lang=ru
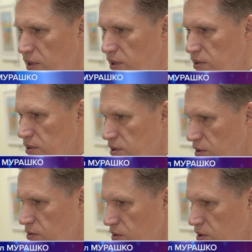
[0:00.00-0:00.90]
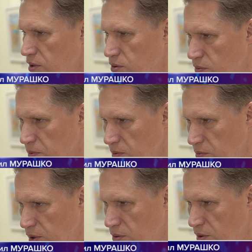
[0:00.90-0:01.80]
анализа становятся доступны
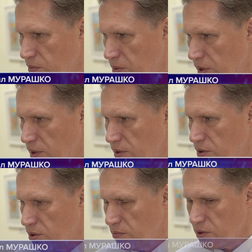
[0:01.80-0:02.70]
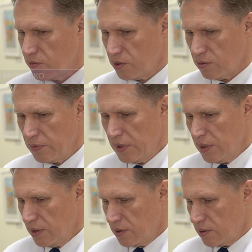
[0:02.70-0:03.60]
амбулаторно-поликлиническому звену.
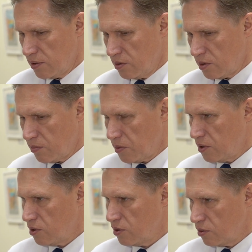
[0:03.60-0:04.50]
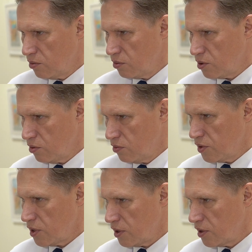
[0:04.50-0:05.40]
Это, опять же, такой же
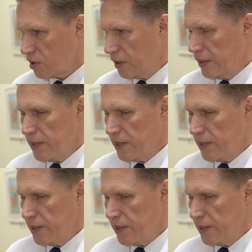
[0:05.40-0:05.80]
новый стандарт.